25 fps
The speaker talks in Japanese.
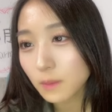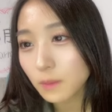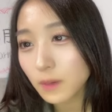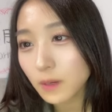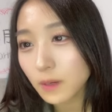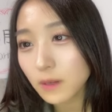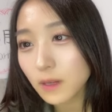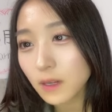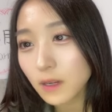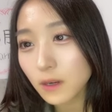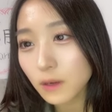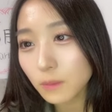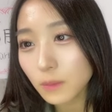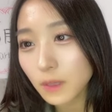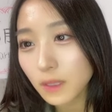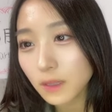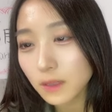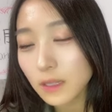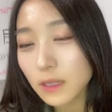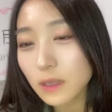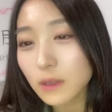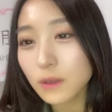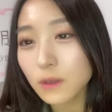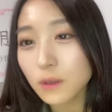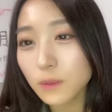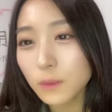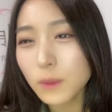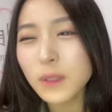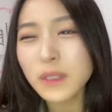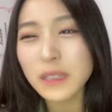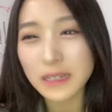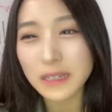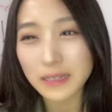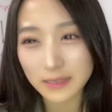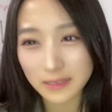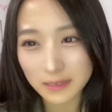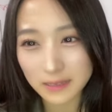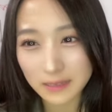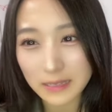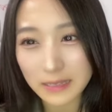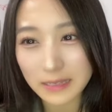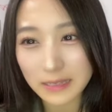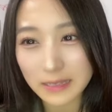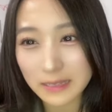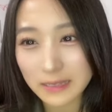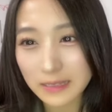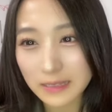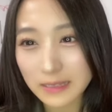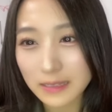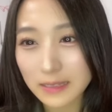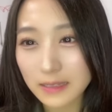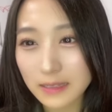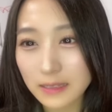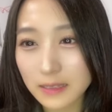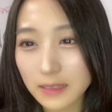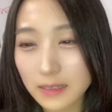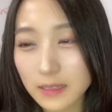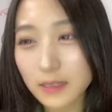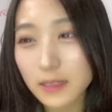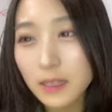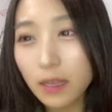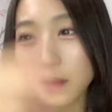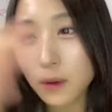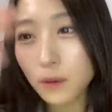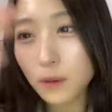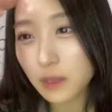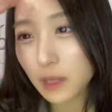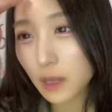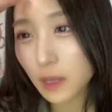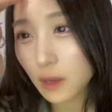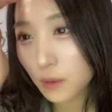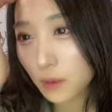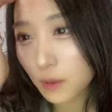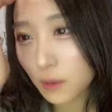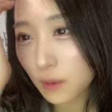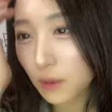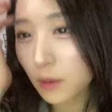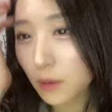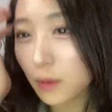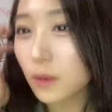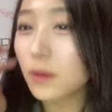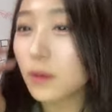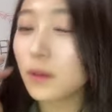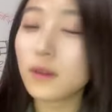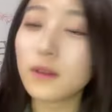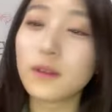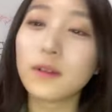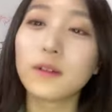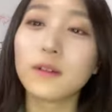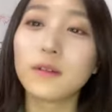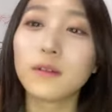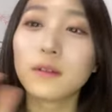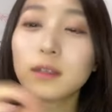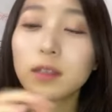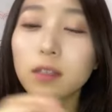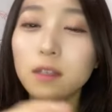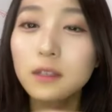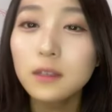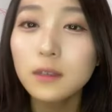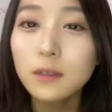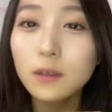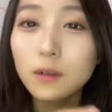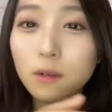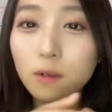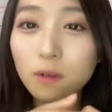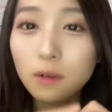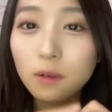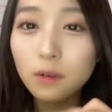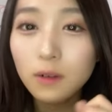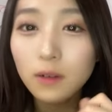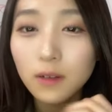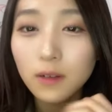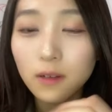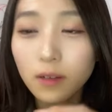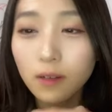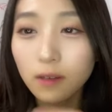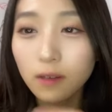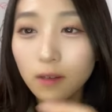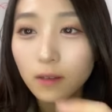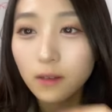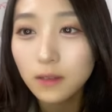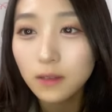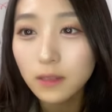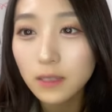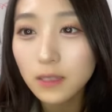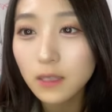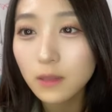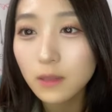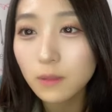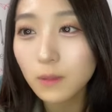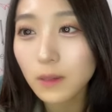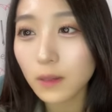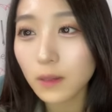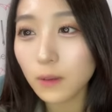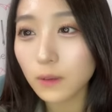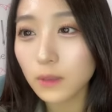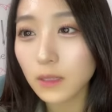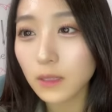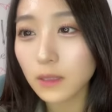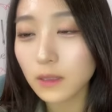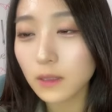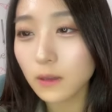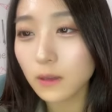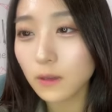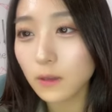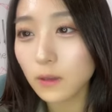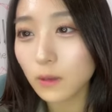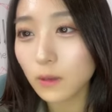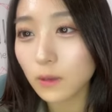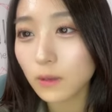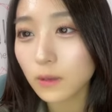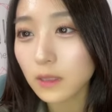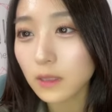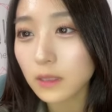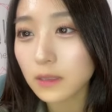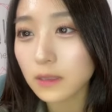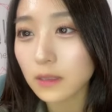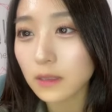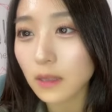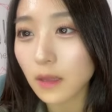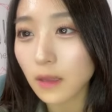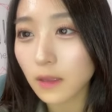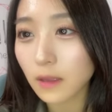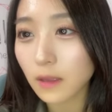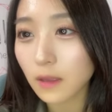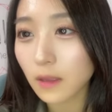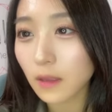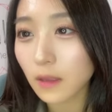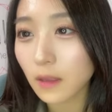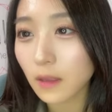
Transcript: 気まぐれロマンティックも大好き絶対歌う私の一番歌ってる曲ですね